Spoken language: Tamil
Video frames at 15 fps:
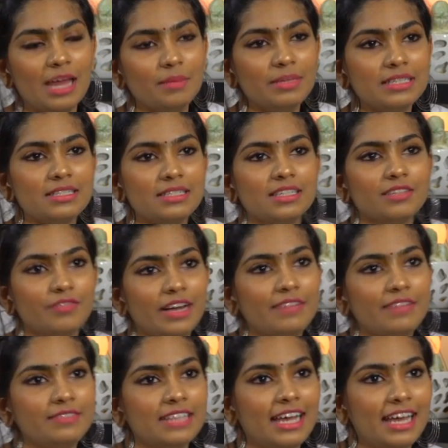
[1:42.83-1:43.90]
ஐ மிஸ்ட்
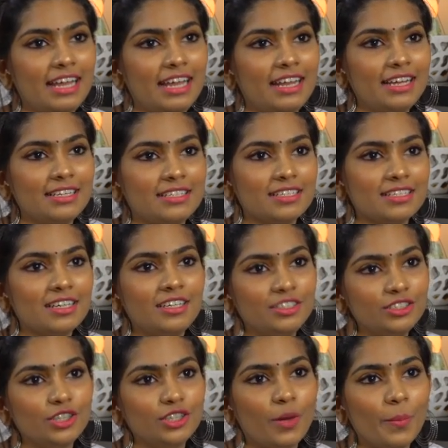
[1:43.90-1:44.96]
ஃபைவ் ஸ்டார் ஏர்லைன்ஸ்
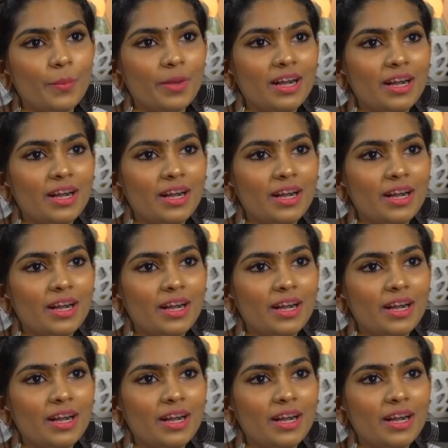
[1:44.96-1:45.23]
ஜாப்